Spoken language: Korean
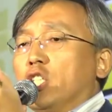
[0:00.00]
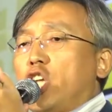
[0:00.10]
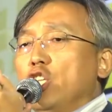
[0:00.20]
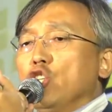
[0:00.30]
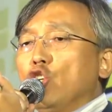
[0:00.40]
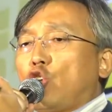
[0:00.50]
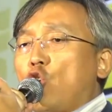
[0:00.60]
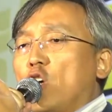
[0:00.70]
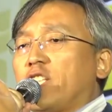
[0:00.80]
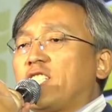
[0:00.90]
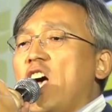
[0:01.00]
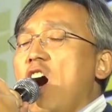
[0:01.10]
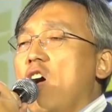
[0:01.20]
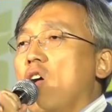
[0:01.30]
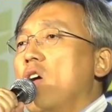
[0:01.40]
전국
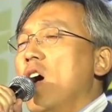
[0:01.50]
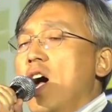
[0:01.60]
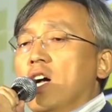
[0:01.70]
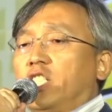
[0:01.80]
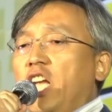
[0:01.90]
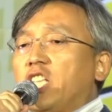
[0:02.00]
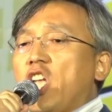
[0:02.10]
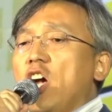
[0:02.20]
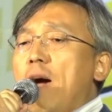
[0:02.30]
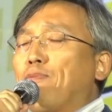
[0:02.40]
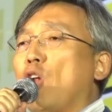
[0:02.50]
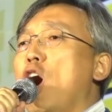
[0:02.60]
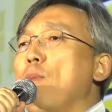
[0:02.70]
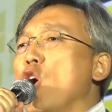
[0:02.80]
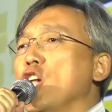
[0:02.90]
곳곳에서 시청
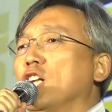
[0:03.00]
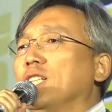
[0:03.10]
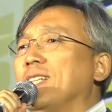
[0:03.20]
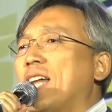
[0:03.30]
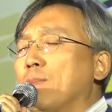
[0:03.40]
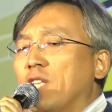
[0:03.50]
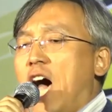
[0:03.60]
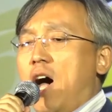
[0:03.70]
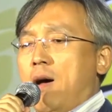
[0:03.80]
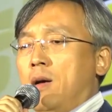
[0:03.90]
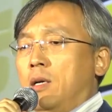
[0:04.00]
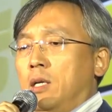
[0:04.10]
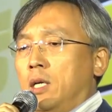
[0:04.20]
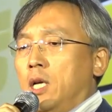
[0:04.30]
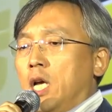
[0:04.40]
앞으로 모이는 날입니다.
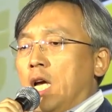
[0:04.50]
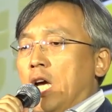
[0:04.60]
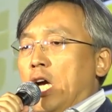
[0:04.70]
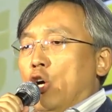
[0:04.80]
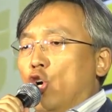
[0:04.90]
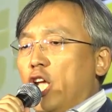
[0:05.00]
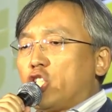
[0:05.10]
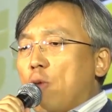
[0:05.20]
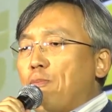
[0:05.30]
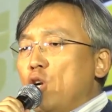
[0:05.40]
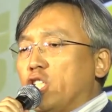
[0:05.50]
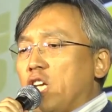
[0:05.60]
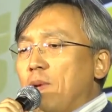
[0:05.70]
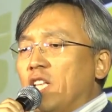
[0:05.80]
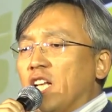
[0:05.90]
우리 촛불
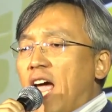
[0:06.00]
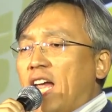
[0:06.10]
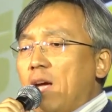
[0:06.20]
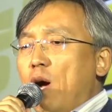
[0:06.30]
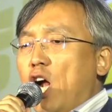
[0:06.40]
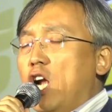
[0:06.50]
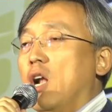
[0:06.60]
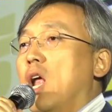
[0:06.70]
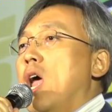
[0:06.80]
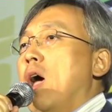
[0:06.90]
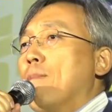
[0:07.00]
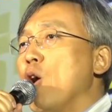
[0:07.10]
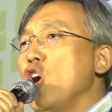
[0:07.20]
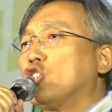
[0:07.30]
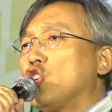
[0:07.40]
시민들의 힘을
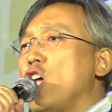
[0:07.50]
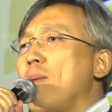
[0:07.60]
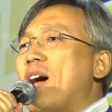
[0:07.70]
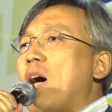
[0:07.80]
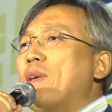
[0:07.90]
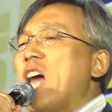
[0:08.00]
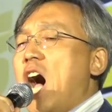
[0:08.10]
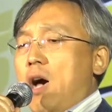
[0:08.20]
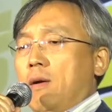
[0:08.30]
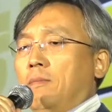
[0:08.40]
보여주어야만 합니다.